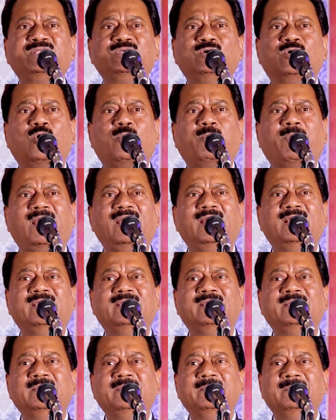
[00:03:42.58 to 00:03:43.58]
बेटियों को पाले
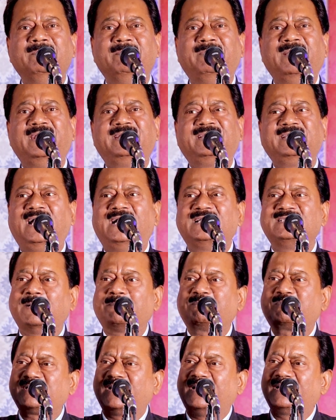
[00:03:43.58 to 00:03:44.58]
बेटियां
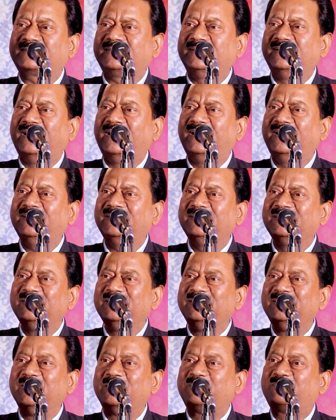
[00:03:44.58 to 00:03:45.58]
जब चहकती हैं
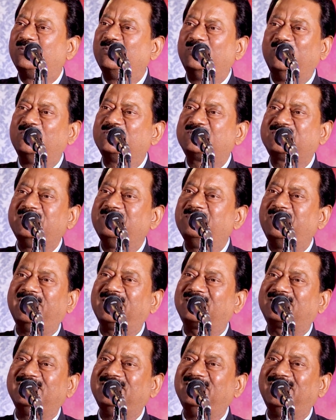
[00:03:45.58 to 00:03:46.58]
ये फूलों सी
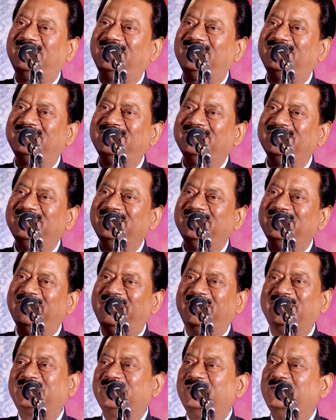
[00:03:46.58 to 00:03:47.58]
महकती हैं
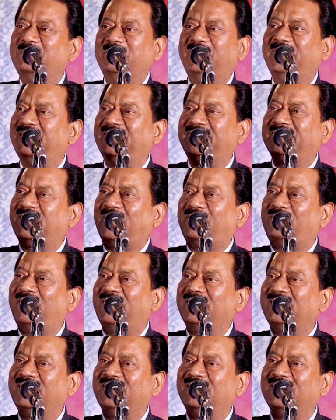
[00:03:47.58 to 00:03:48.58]
निहित इनमें है
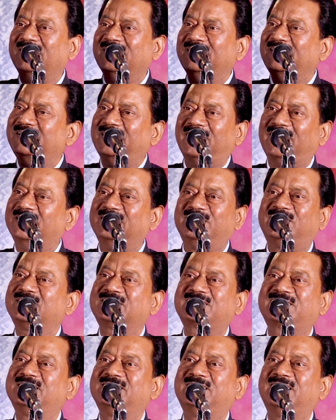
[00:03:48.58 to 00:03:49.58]
दावानल ये
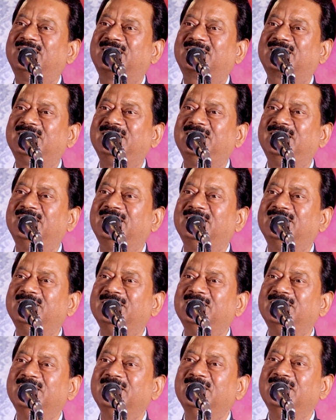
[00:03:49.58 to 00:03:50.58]
अंतस से धधकती हैं
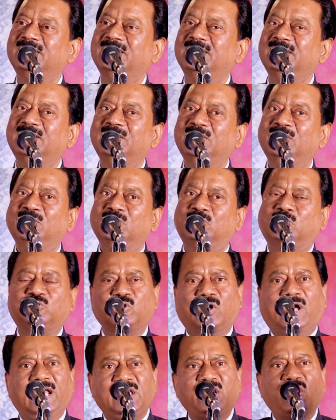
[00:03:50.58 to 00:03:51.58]
तो
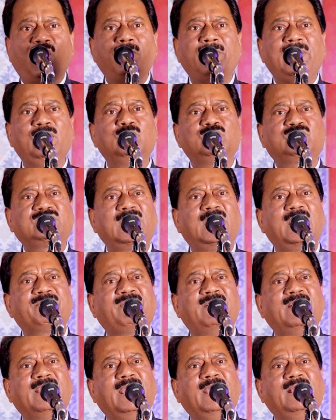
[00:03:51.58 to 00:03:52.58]
जो गलियों में लुच्चे
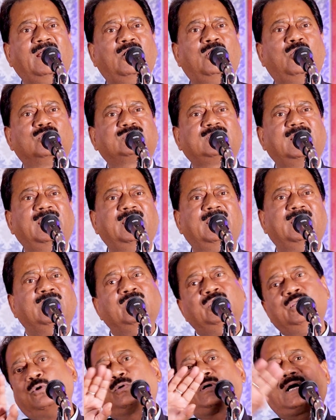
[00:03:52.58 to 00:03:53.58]
लफंगे ना होते
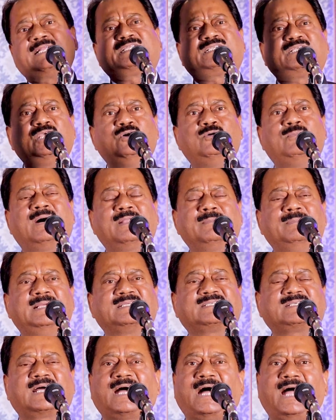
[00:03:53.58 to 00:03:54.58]
यू कच्ची उम्र में
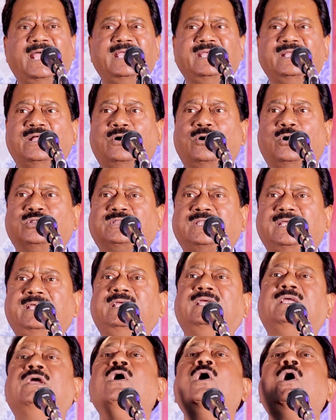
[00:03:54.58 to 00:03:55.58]
सगाई ना होती
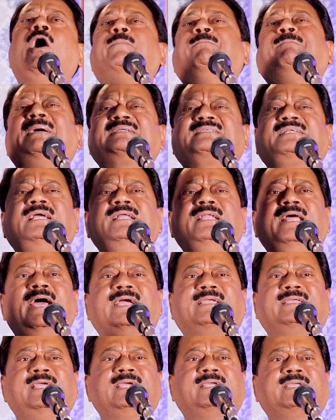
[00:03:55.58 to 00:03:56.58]
और
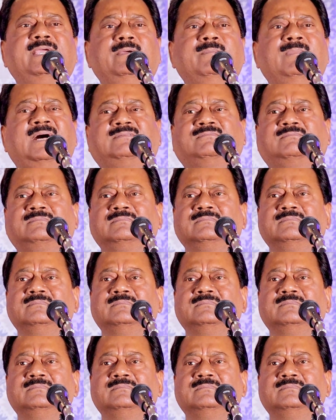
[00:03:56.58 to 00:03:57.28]
पसीने की कीमत